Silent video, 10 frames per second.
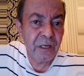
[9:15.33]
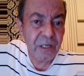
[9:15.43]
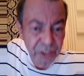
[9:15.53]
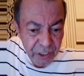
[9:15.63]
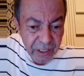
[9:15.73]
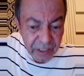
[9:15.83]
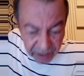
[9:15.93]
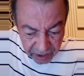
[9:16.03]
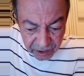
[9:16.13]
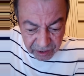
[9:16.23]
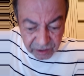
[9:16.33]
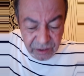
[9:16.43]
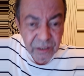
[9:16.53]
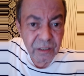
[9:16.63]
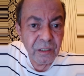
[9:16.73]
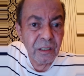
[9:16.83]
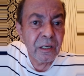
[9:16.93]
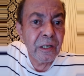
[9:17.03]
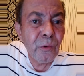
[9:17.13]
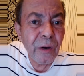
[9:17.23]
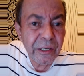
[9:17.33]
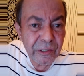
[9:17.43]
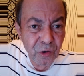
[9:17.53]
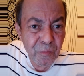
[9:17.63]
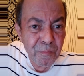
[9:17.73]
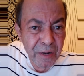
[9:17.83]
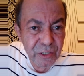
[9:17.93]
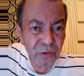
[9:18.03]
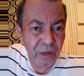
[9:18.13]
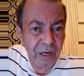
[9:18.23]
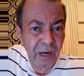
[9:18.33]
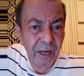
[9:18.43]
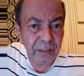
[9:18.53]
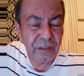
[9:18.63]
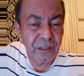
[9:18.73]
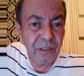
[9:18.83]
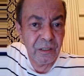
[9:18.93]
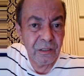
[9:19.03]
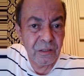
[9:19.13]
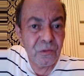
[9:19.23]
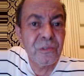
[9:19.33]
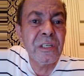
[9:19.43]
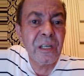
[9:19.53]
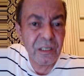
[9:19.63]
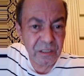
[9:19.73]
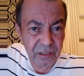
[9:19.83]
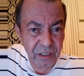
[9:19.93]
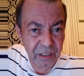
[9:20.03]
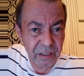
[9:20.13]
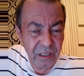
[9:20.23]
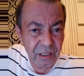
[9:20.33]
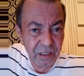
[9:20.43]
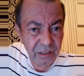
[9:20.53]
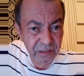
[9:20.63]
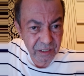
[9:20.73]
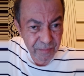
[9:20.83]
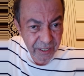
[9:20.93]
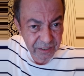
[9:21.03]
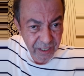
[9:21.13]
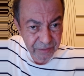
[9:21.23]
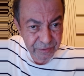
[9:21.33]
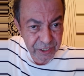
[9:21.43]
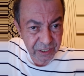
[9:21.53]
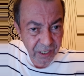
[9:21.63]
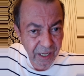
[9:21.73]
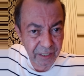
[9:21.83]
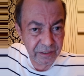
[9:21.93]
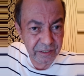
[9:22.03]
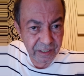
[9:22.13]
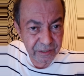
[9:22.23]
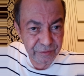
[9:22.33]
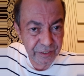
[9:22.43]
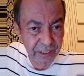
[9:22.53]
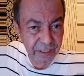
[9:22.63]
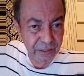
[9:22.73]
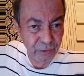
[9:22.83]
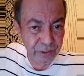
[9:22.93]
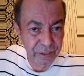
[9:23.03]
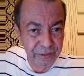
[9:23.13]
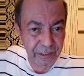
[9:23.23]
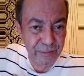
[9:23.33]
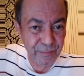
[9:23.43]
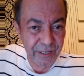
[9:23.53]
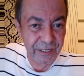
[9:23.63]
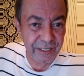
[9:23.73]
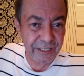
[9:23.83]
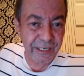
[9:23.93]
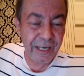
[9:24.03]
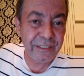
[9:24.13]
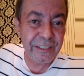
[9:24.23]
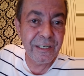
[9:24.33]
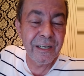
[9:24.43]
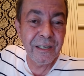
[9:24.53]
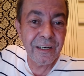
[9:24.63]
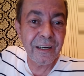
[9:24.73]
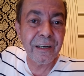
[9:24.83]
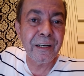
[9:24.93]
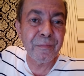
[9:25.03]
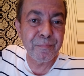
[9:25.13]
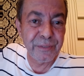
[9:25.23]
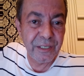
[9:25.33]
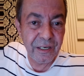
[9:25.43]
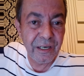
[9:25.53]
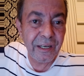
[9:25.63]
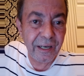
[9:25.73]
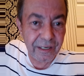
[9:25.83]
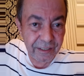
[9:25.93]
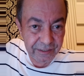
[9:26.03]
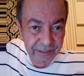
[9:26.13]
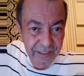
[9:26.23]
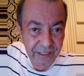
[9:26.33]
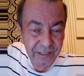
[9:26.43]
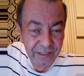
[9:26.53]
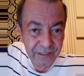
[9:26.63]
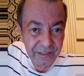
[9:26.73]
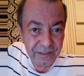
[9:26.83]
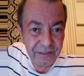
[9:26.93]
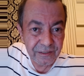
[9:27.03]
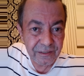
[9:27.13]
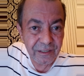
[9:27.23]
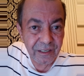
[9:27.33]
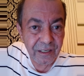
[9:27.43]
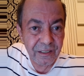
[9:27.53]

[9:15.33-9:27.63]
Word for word: الرجال اللي اللي والديهم ماتوا على الارض وانت كتهضري انت ما كتعرفش حتى الارض ديالك فينا هي وكتهضري معايا يعني على الدين الرب اللي خلقك يعني